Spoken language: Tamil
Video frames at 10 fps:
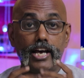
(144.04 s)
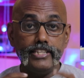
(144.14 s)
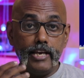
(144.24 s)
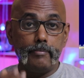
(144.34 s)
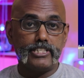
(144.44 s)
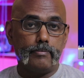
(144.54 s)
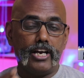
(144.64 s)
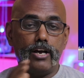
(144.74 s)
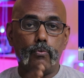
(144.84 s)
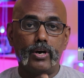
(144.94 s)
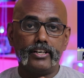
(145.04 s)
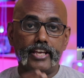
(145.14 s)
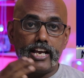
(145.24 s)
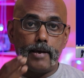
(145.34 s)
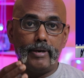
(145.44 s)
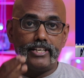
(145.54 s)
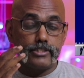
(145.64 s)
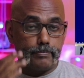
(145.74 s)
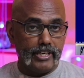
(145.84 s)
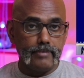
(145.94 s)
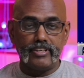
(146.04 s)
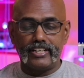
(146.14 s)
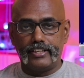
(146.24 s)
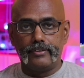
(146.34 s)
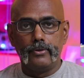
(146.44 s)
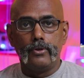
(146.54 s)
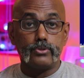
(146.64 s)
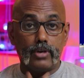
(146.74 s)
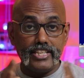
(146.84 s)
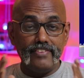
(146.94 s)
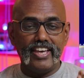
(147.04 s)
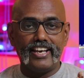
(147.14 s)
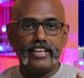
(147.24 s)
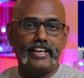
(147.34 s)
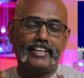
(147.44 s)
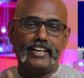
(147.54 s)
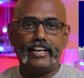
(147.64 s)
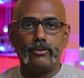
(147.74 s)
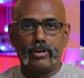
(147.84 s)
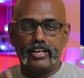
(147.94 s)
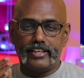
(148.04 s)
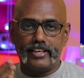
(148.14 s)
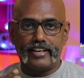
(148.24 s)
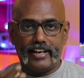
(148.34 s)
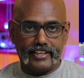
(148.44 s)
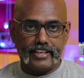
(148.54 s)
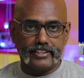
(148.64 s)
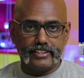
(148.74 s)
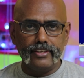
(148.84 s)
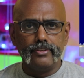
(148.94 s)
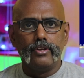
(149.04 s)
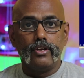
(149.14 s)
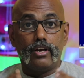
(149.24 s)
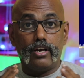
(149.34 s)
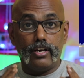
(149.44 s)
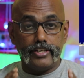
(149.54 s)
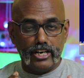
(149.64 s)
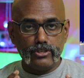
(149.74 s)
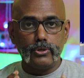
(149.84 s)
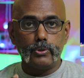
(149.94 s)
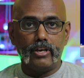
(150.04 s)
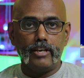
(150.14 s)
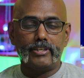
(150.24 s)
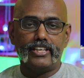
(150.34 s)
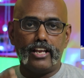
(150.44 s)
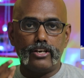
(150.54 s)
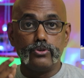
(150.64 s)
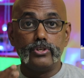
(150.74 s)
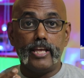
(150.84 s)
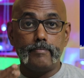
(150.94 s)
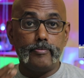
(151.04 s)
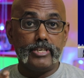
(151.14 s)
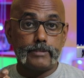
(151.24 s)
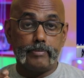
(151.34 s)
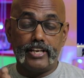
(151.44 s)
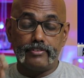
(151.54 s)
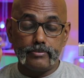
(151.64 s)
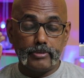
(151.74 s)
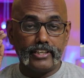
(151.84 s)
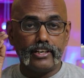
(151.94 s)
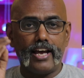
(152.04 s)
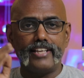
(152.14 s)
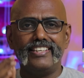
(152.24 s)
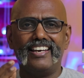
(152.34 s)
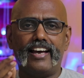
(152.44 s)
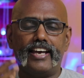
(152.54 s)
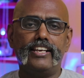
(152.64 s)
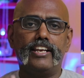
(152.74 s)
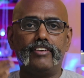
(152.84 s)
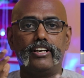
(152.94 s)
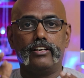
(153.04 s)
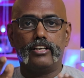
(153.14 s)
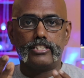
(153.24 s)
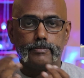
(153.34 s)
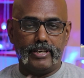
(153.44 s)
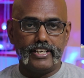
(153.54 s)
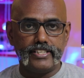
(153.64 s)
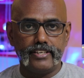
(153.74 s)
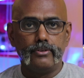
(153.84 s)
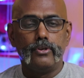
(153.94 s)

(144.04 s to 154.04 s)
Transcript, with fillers: அதிகபட்சமாக ஒன் கிகாபைட் ஸ்பீடும் இருக்குது ஸோ அதிவேக இன்டர்நெட் உங்களுக்கு கிடைக்க இருக்குது எழுநூறுவாயில் பார்த்தீங்கன்னா நூறு எம்பிபிஎஸ் ஸ்பீடே வந்து பார்த்தீங்கன்னா அதிக ஹை லெவல் ஸ்பீடு இது